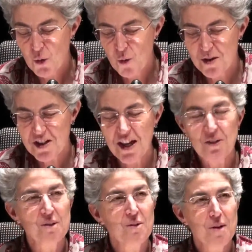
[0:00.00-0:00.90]
uma
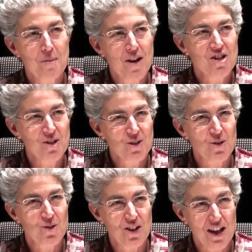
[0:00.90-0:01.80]
estátua, uma imagem de
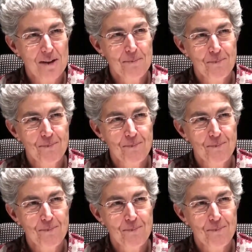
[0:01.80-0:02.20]
São José,